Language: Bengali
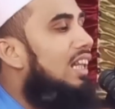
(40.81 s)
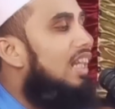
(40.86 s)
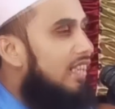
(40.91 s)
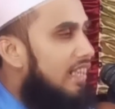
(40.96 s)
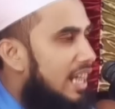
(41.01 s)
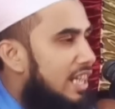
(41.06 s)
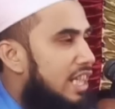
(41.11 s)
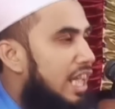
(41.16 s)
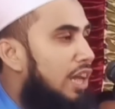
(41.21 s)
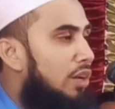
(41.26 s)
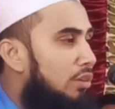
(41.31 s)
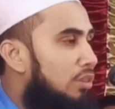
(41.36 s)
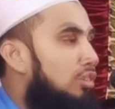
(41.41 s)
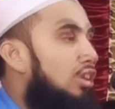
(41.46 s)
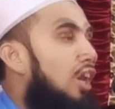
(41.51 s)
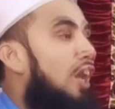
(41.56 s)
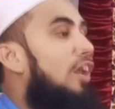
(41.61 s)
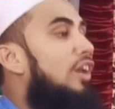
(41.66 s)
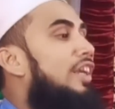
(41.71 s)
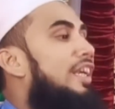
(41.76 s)
দেশের
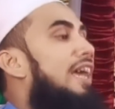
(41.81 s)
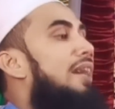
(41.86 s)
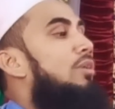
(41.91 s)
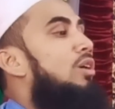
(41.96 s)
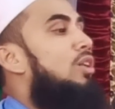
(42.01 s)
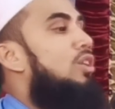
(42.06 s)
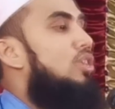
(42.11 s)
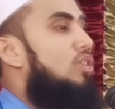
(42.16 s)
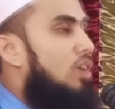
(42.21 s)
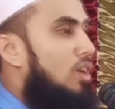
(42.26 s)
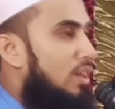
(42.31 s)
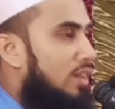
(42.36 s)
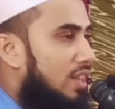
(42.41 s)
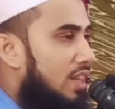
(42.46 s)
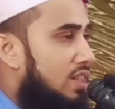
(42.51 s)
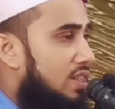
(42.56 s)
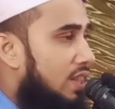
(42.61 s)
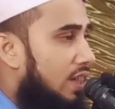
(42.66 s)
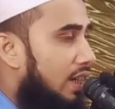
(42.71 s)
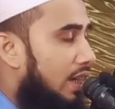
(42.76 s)
উন্নয়ন কেমন
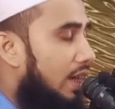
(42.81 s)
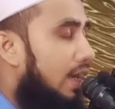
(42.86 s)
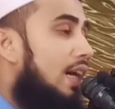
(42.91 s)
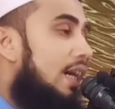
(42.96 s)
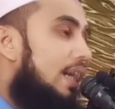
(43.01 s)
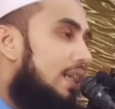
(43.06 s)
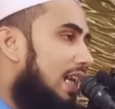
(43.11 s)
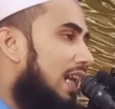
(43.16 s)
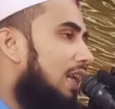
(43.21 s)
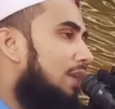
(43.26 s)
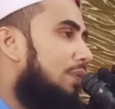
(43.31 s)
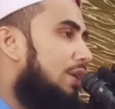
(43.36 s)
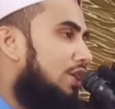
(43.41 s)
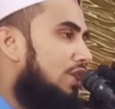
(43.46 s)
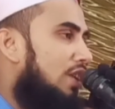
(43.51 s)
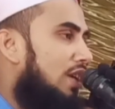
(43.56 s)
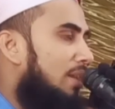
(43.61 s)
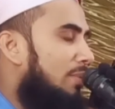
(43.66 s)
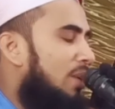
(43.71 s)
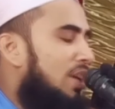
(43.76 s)
চলতেছে
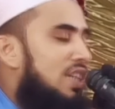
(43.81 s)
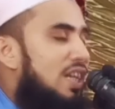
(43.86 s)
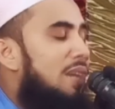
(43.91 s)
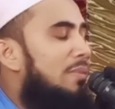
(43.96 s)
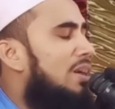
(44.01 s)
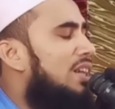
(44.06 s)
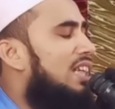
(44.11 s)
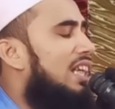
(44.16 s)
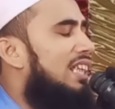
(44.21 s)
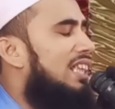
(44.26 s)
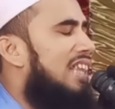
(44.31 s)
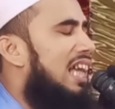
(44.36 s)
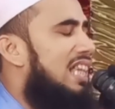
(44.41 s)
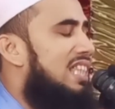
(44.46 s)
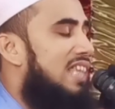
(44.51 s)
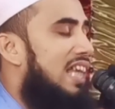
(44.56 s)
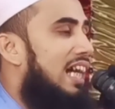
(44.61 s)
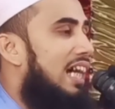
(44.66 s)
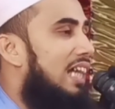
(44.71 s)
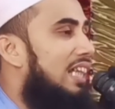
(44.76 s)
টেলিভিশনে বসে বসে
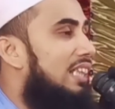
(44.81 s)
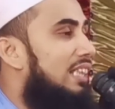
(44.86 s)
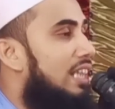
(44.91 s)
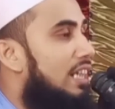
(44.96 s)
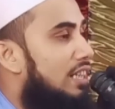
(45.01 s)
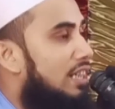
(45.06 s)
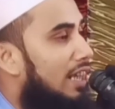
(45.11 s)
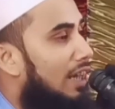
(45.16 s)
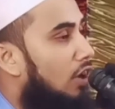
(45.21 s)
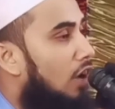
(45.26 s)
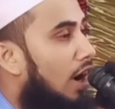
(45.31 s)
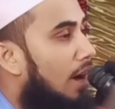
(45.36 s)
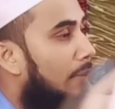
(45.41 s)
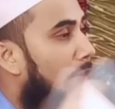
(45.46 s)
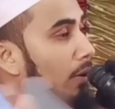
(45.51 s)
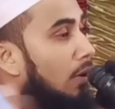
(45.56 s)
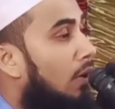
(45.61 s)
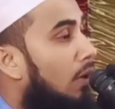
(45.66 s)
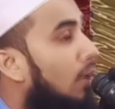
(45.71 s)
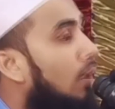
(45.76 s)
চাষা খালি দেশের
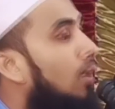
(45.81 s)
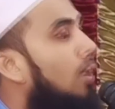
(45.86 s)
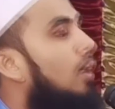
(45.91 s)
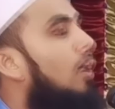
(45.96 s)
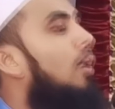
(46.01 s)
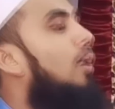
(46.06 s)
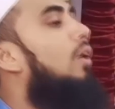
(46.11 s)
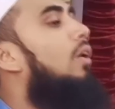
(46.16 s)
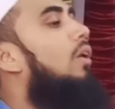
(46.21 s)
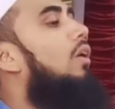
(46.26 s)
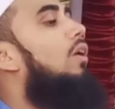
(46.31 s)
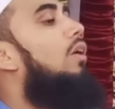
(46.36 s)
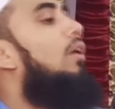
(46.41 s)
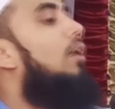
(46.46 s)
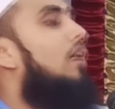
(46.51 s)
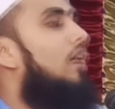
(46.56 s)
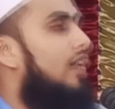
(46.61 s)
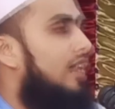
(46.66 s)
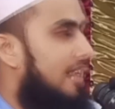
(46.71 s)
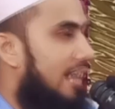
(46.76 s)

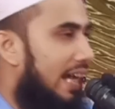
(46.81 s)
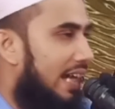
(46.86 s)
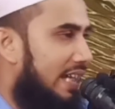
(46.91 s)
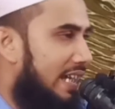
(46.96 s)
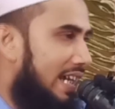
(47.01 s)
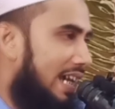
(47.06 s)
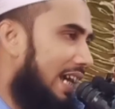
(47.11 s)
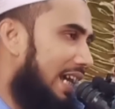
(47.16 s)
খবর দেখে